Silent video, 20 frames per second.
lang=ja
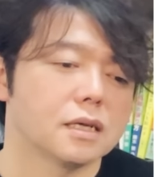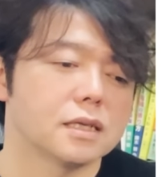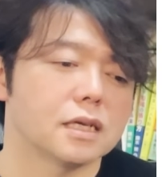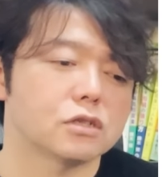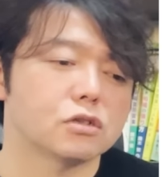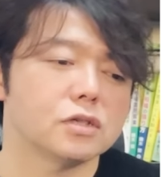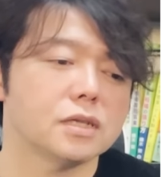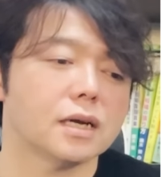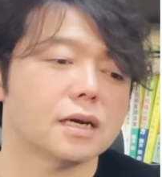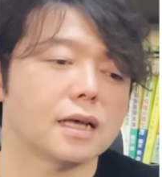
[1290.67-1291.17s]
で、
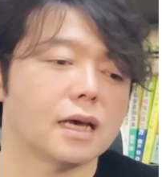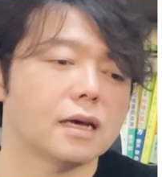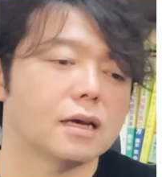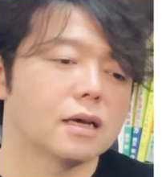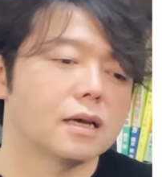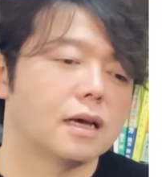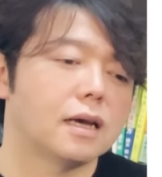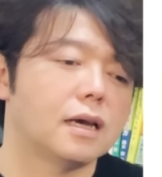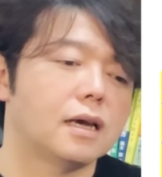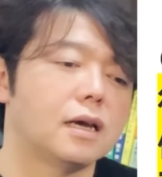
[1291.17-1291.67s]
続いてはね、
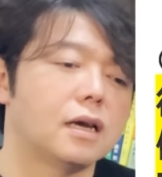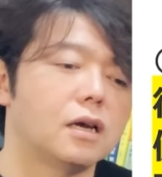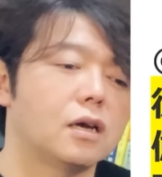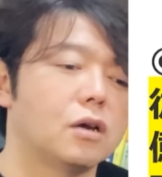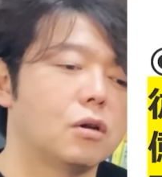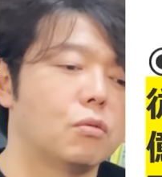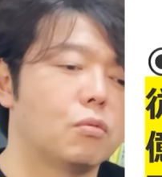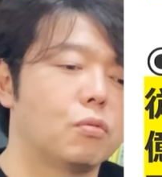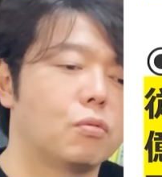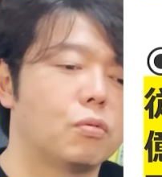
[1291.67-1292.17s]

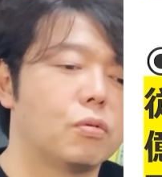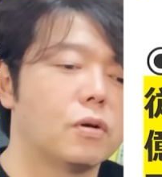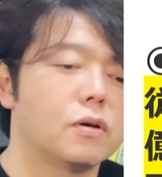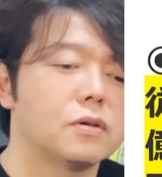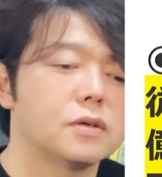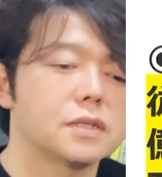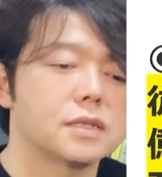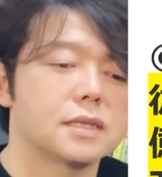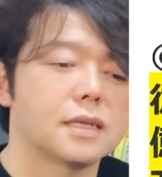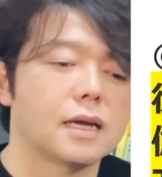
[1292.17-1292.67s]
えー、
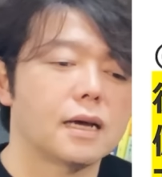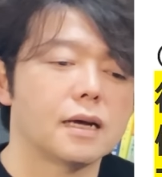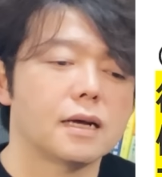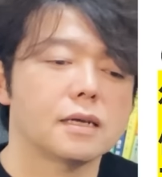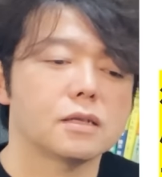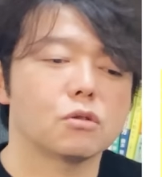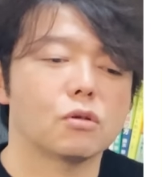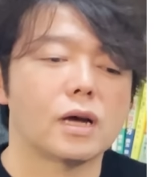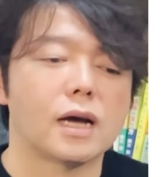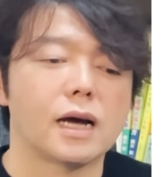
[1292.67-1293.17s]

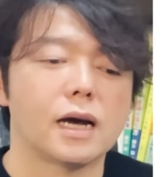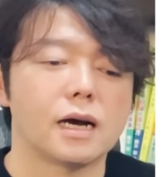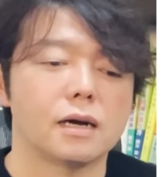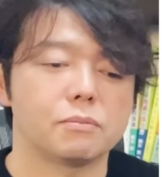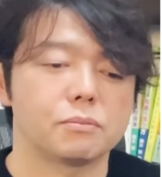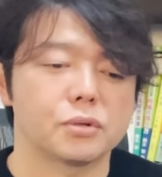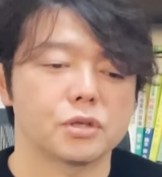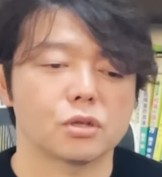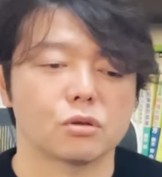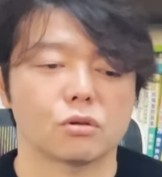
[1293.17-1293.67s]

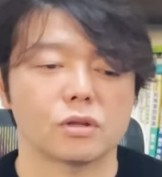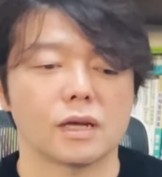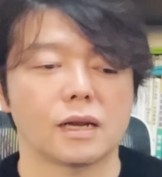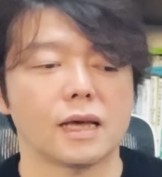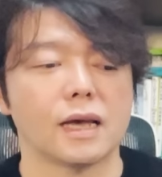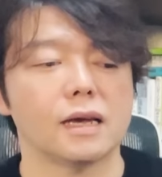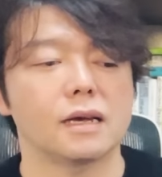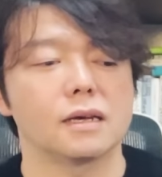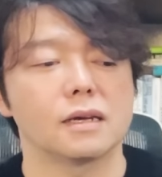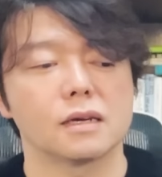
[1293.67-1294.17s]
フォースタートアップということで
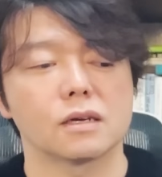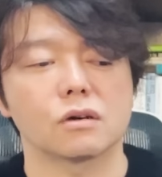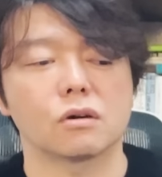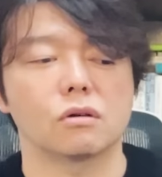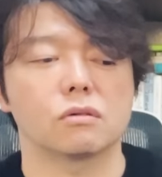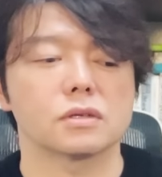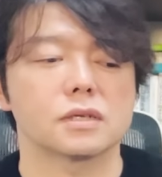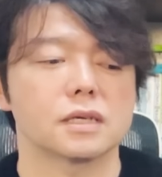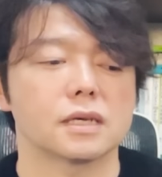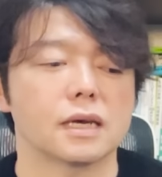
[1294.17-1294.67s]
ね、
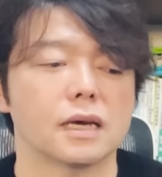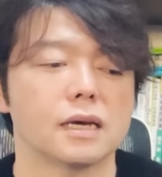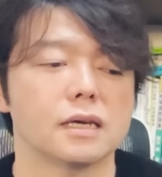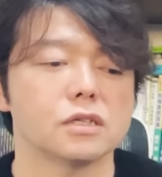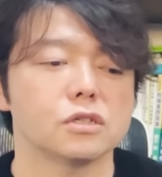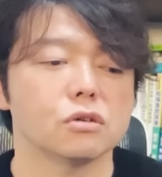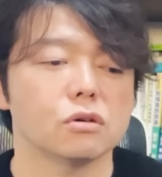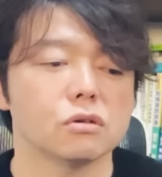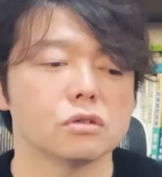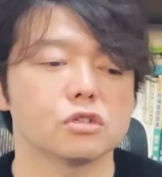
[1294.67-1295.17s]
今期
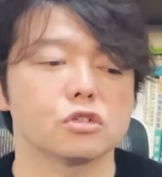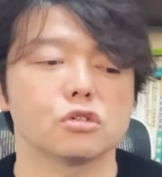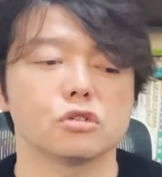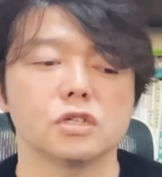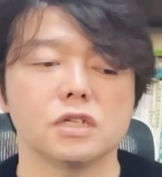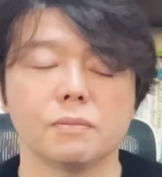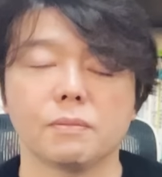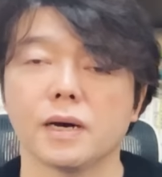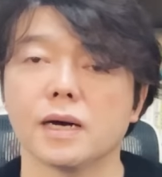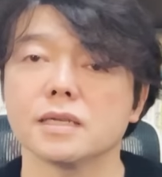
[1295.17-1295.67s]
経常
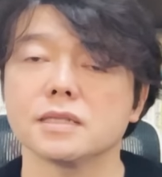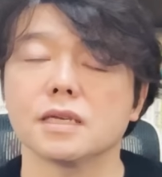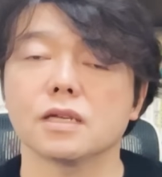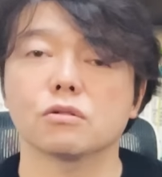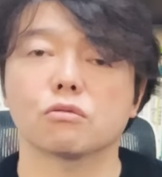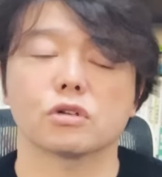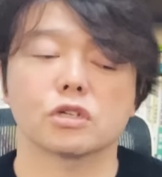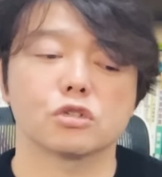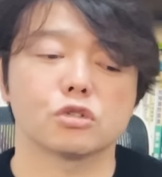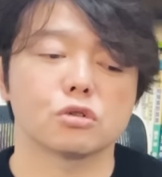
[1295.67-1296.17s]
じゅうに
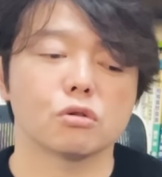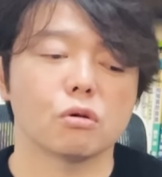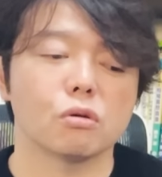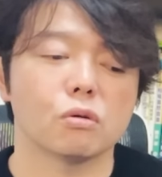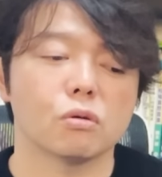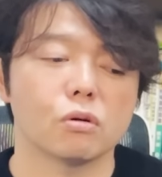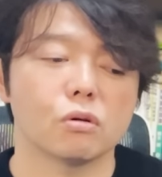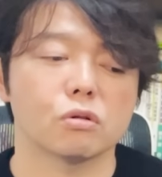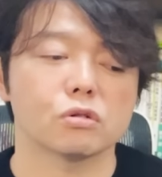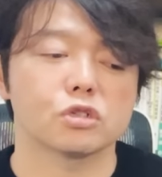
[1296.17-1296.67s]
パーセント、これ情
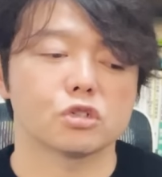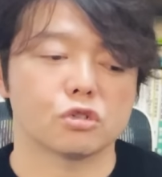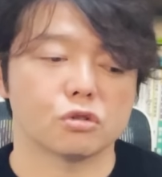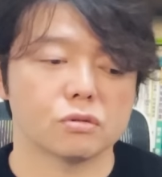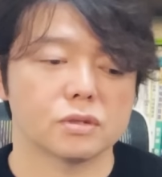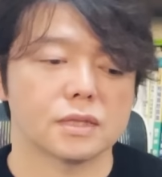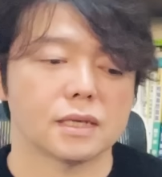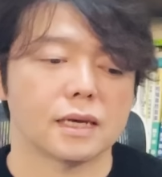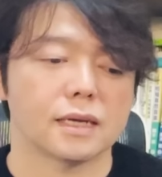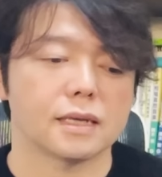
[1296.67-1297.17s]
報
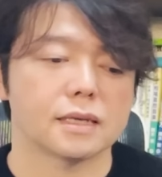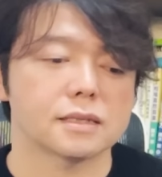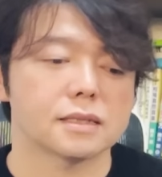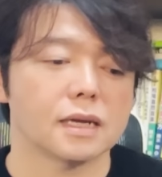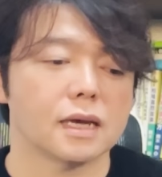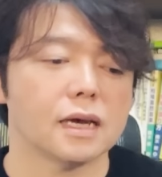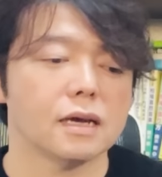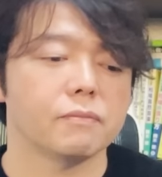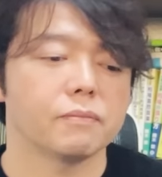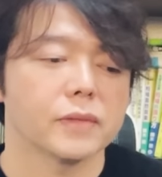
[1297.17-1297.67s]
修正です
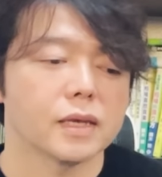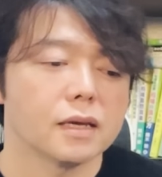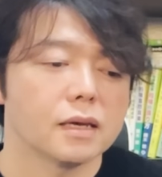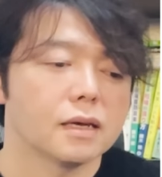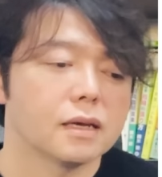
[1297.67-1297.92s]
ね。